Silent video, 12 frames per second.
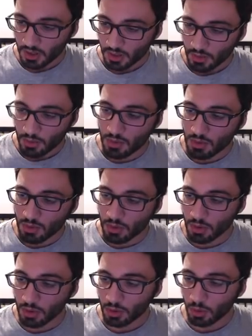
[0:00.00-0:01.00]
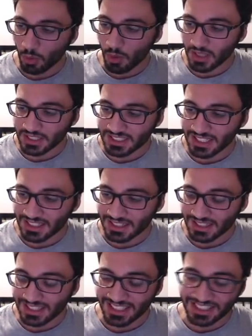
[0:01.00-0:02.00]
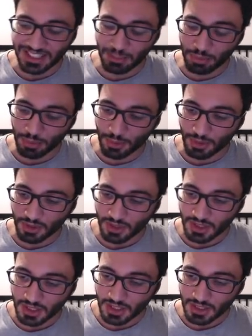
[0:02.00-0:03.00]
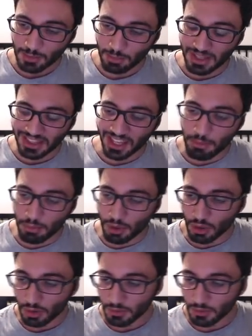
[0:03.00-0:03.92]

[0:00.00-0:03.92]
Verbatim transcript: Une, deux, trois, quatre, quatre capsules. Pas de rainbow.